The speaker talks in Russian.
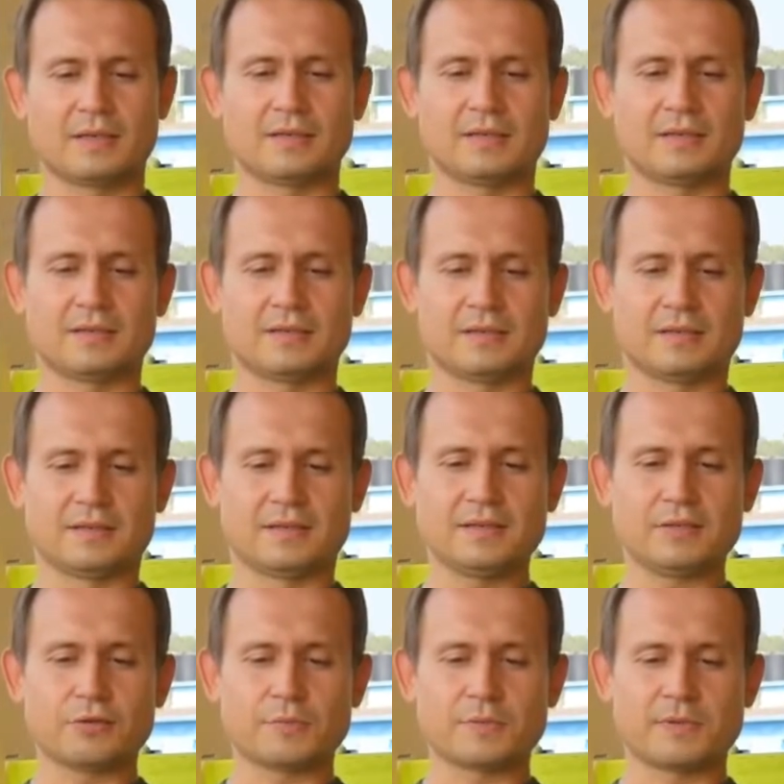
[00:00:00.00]
А, и,
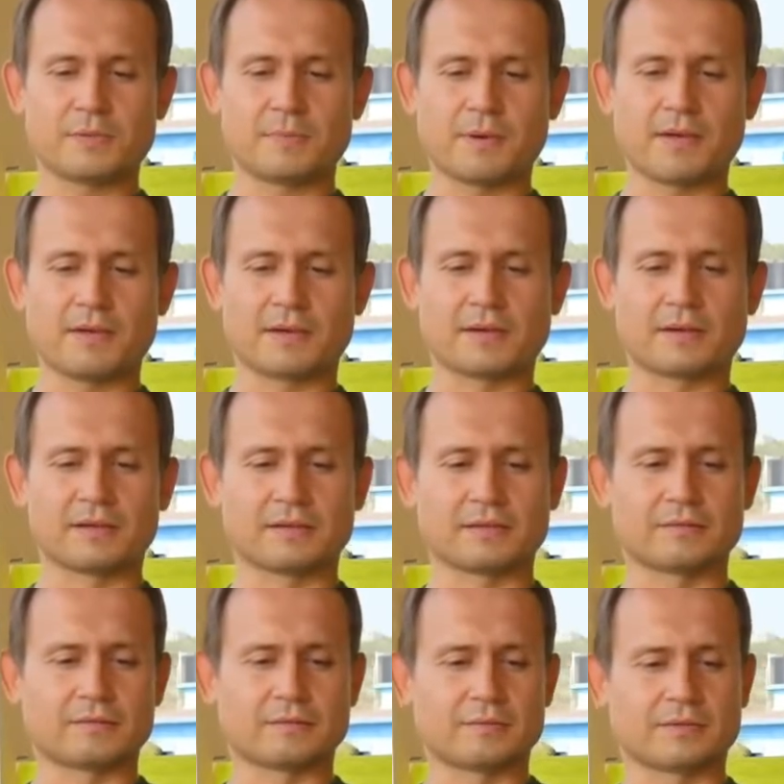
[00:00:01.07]
собственно,
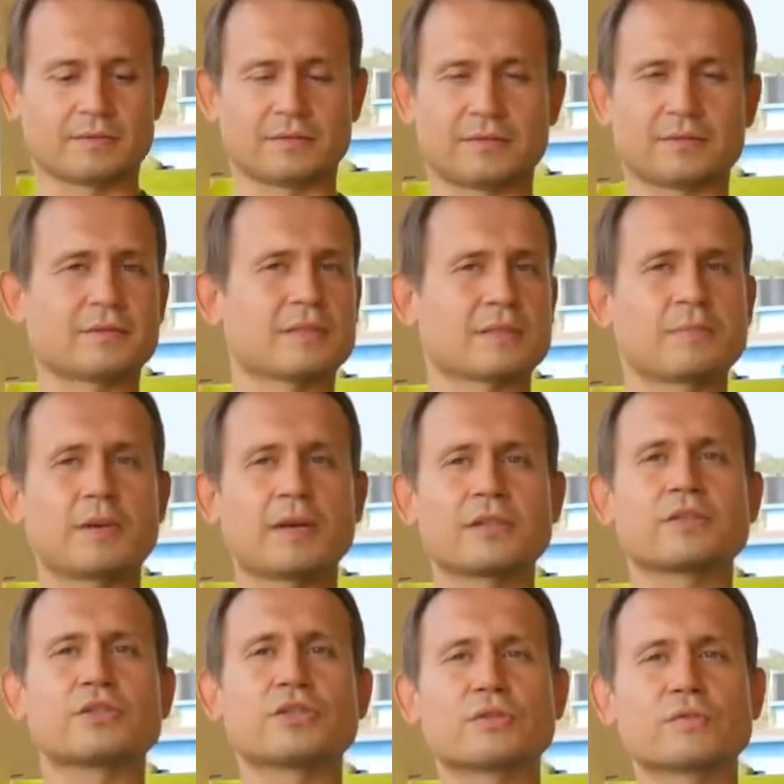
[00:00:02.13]
поехали э,
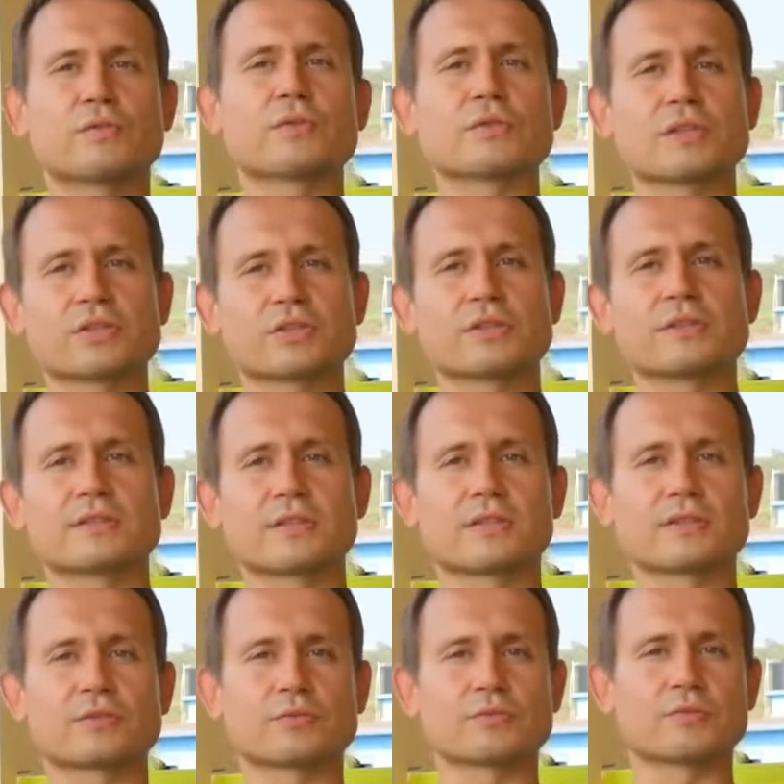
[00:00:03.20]
разбирать, из чего сложилась
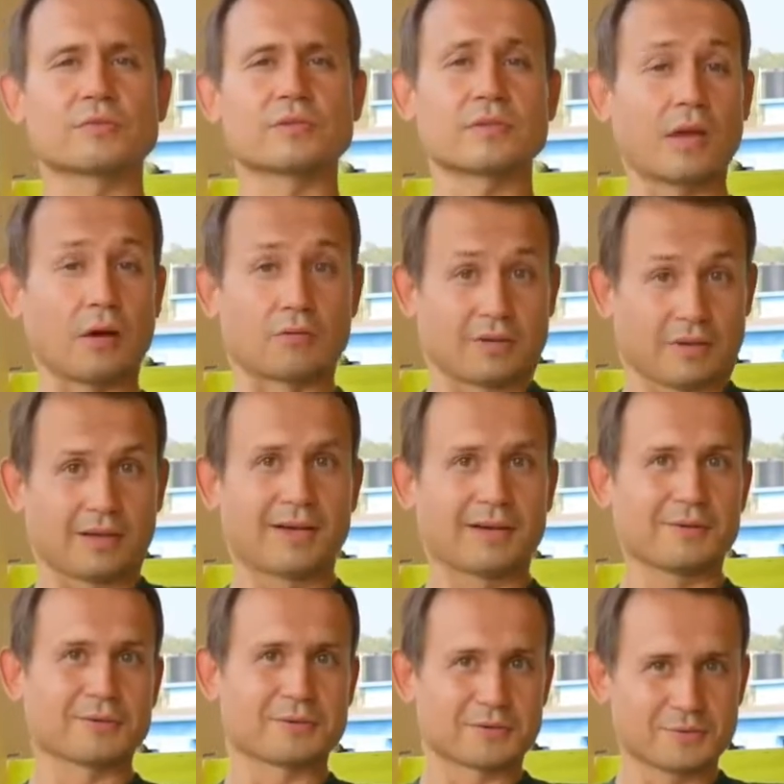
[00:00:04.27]
эта сумма. Да, вот такая
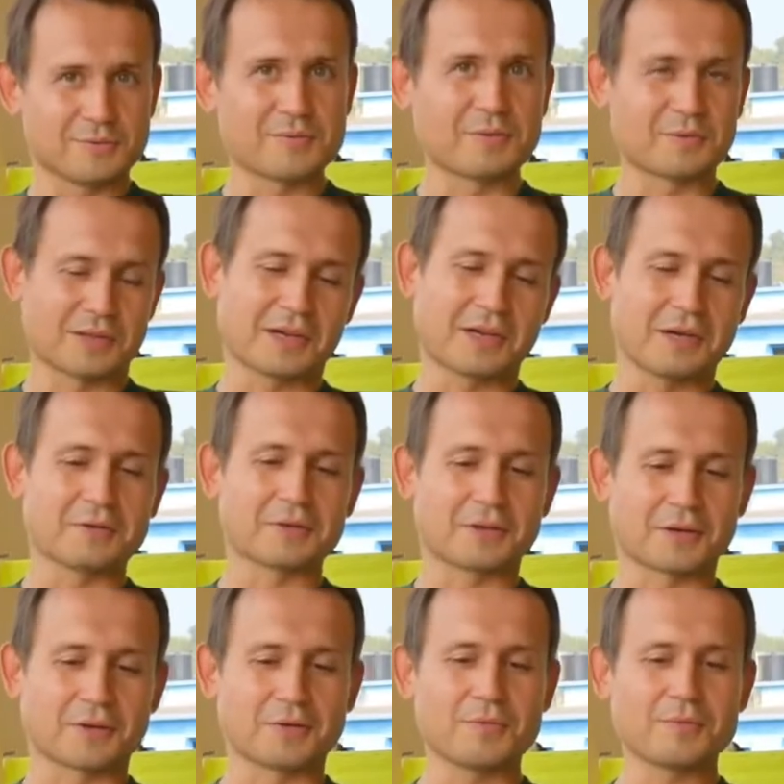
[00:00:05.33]
вот сумма, вот такая вот
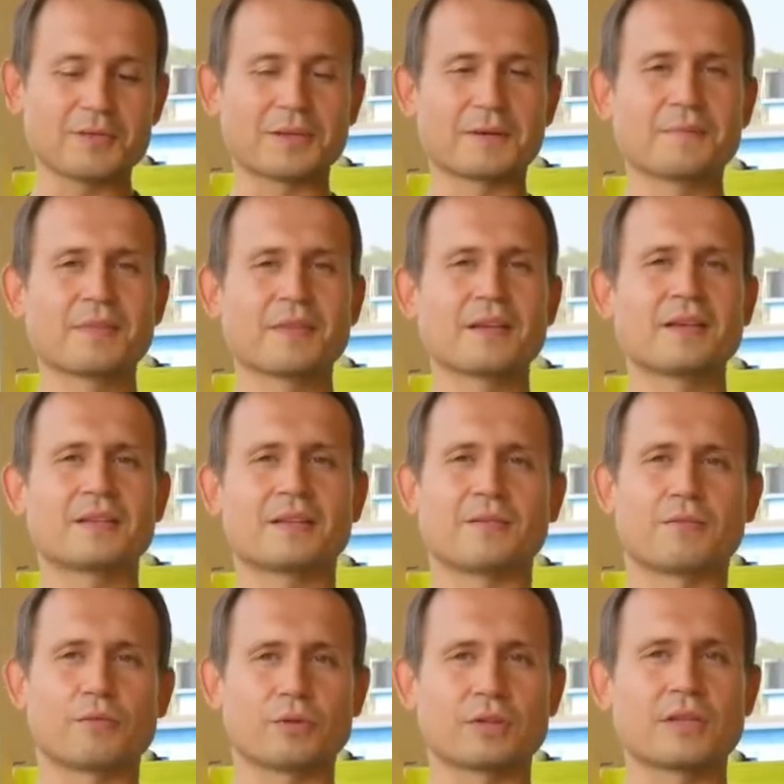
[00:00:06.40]
огромная – да,
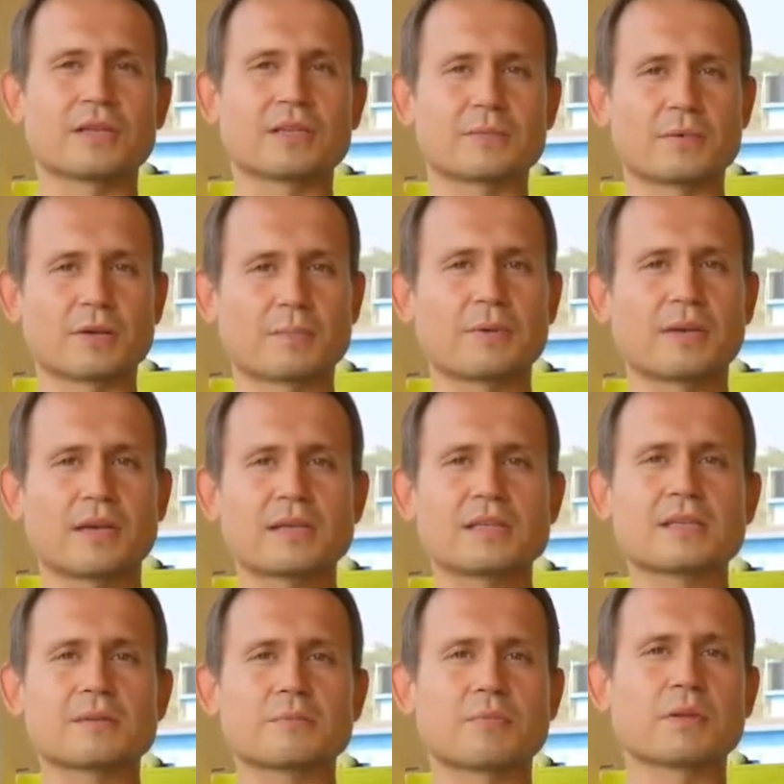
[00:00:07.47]
вход на это
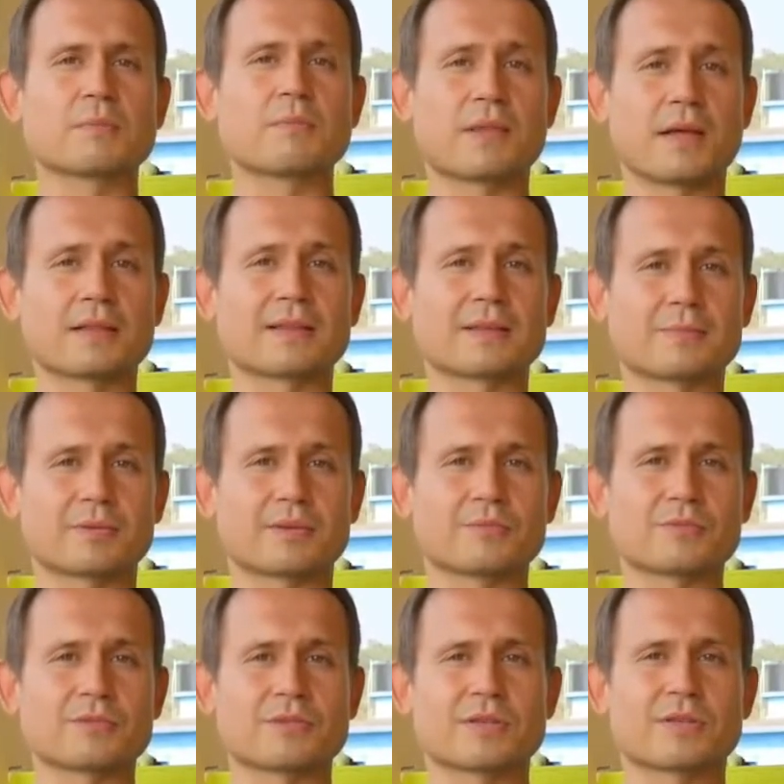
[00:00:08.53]
мероприятие был платный,
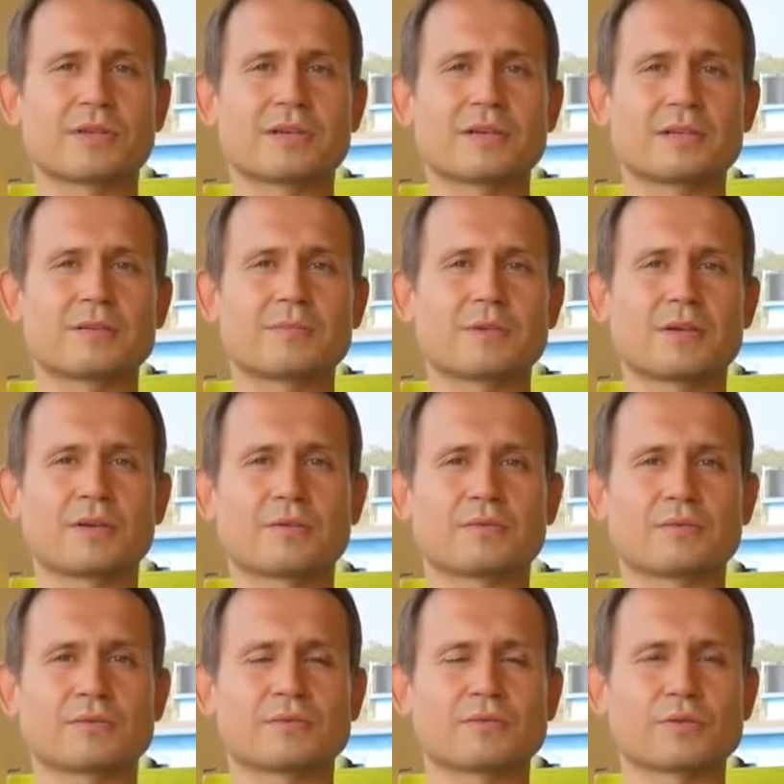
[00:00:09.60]
потому что я, имея
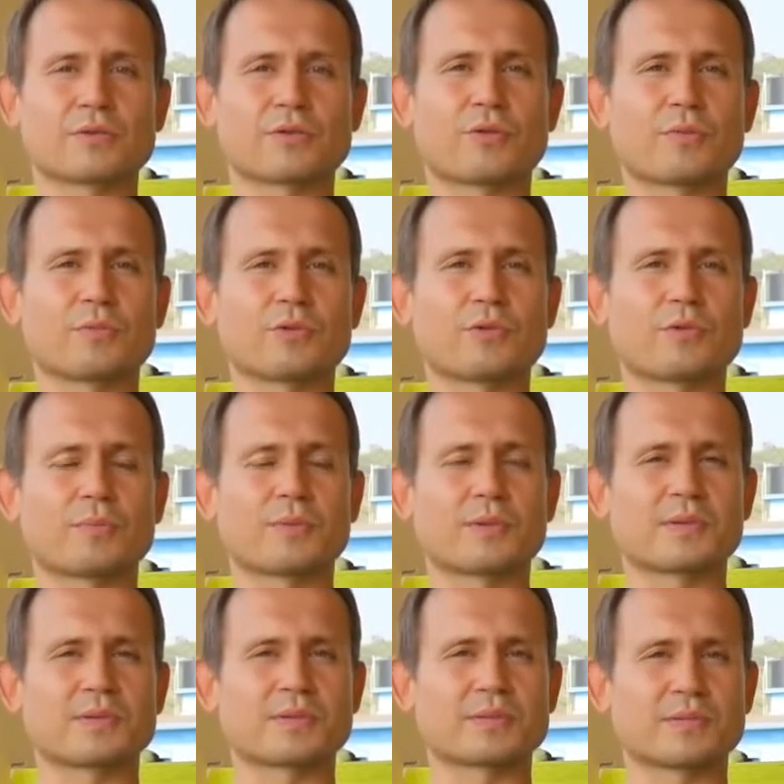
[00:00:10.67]
вот свой скромный
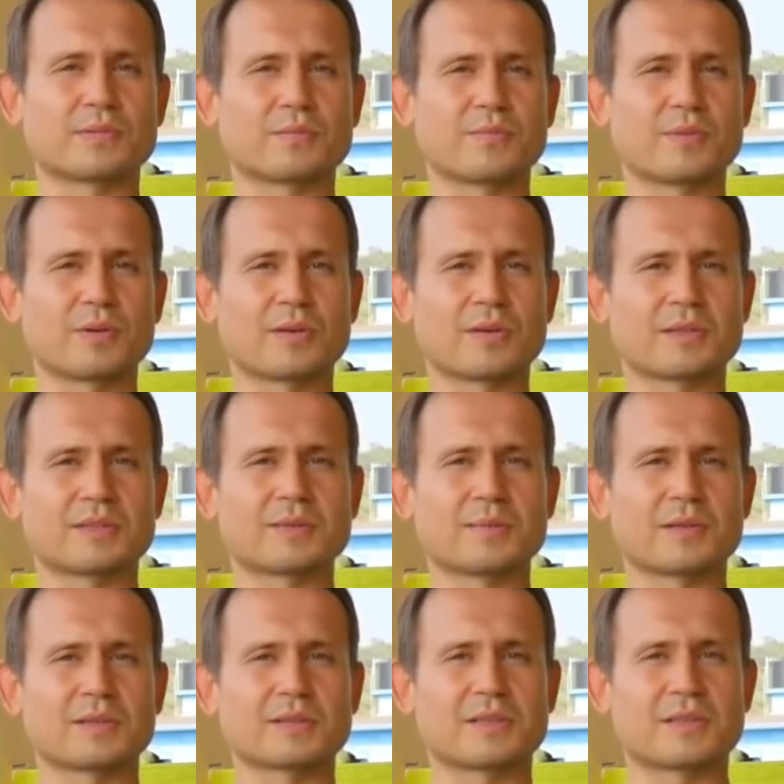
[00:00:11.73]
опыт э, более
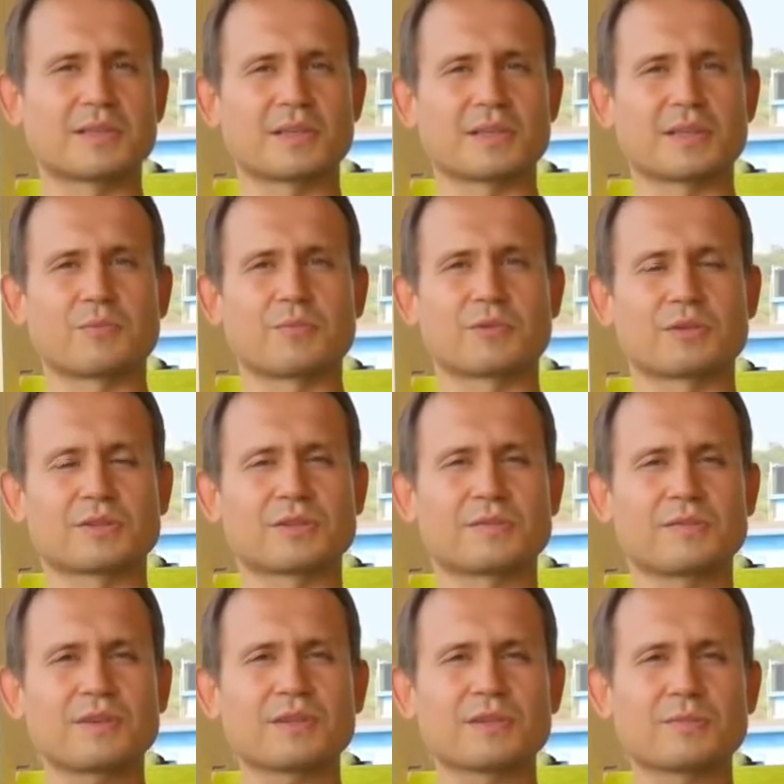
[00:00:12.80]
17 лет работы с
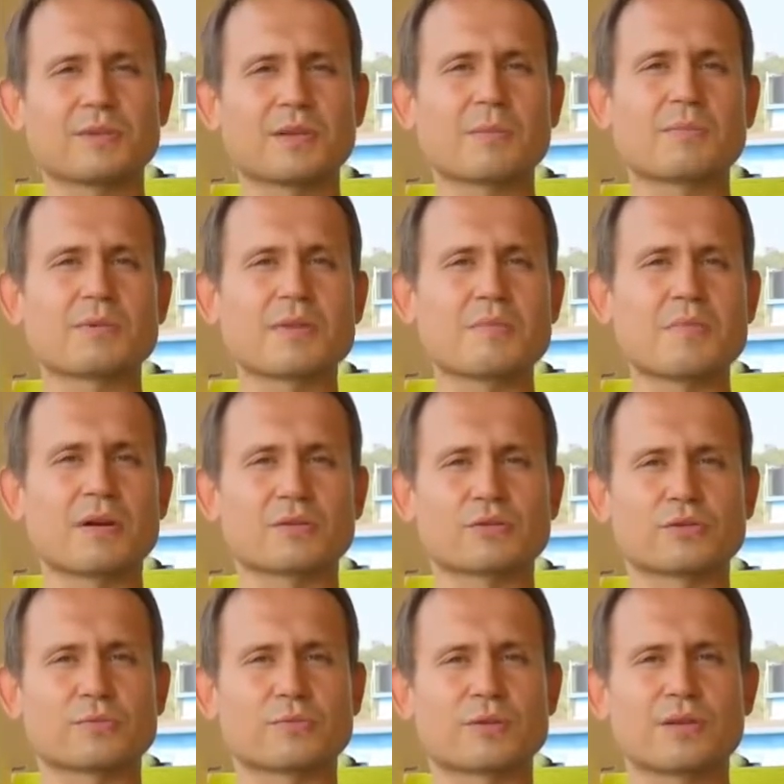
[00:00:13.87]
ивентом, я понимал,
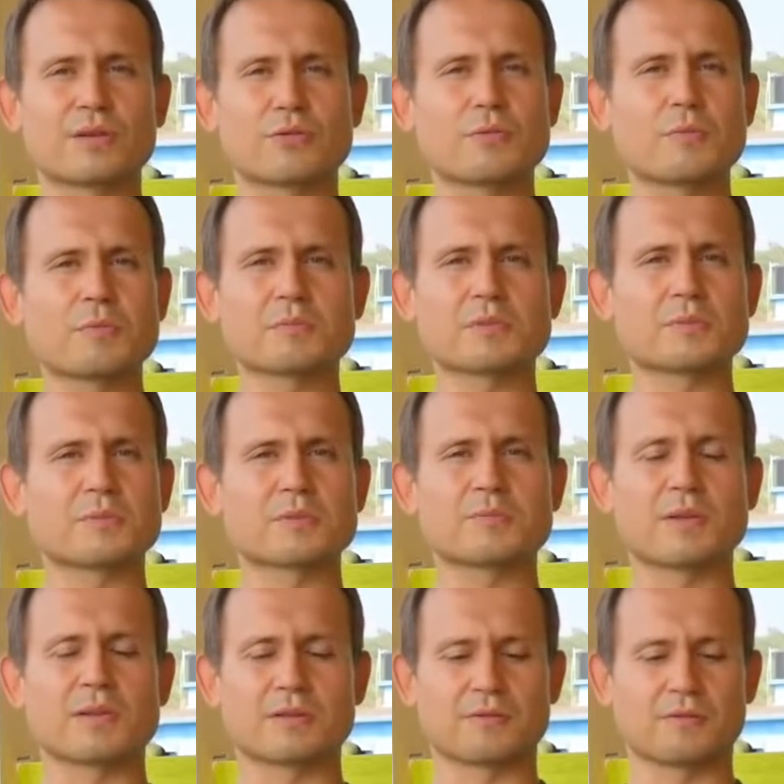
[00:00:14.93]
что мы не окупимся
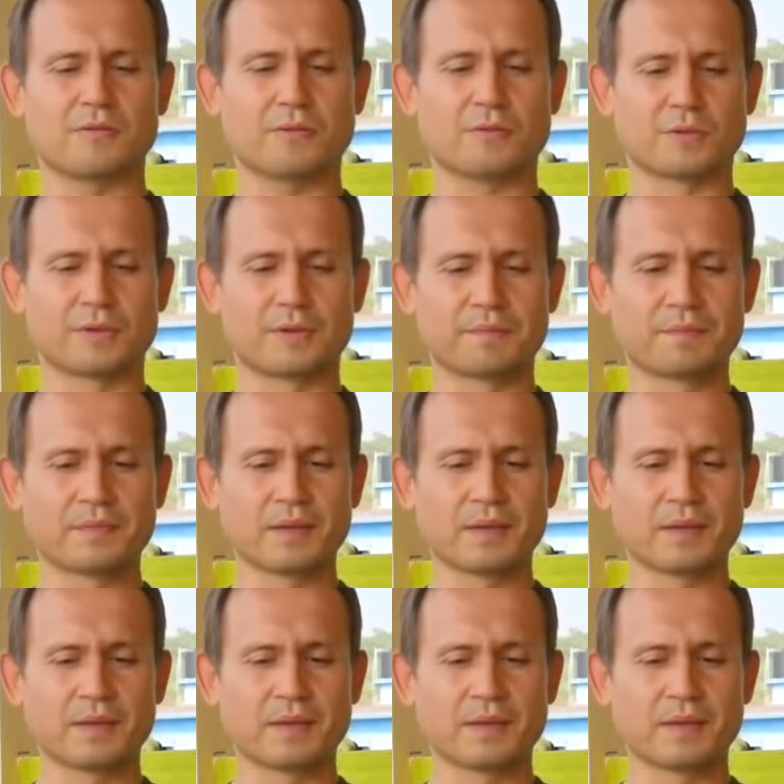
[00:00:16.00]
бесплатного входа.